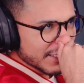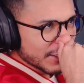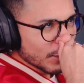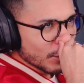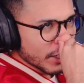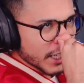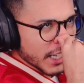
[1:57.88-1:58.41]

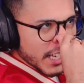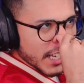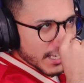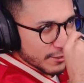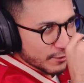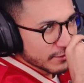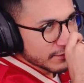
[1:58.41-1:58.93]
Yo lo
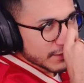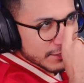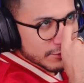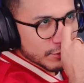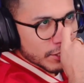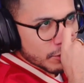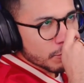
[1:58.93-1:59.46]
creé, ¿no?
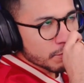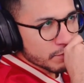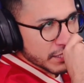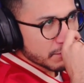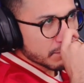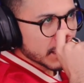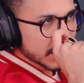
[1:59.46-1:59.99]
Eso de
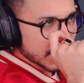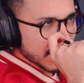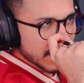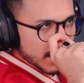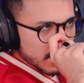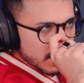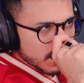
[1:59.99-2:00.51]
romper
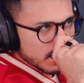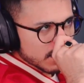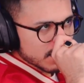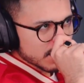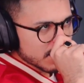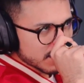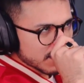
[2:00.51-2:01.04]
pantalla.
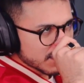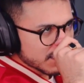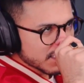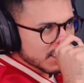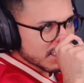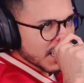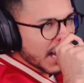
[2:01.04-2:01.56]

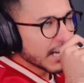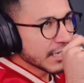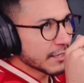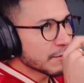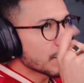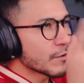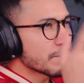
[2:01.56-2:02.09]

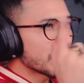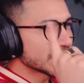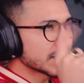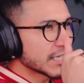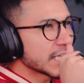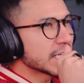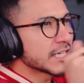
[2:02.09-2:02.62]
¿Alguien me puede
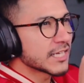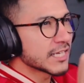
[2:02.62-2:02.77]
pasar el